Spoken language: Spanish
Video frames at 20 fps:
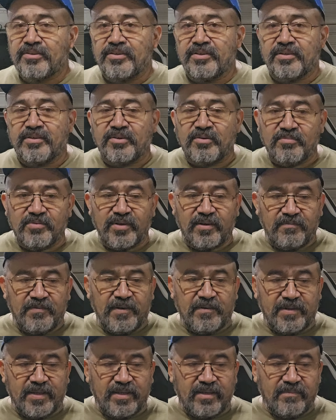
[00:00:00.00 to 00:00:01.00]
eh, como la
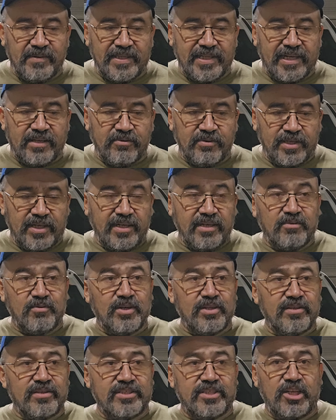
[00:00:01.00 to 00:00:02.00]
fiebre del venado, que
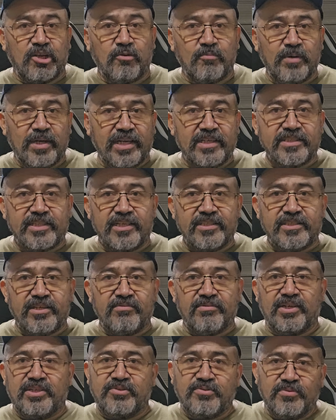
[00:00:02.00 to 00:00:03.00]
si lo miras que está
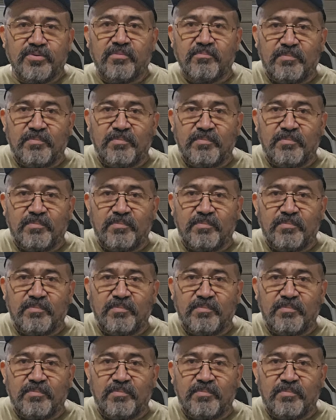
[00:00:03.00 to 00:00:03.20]
un cachudo,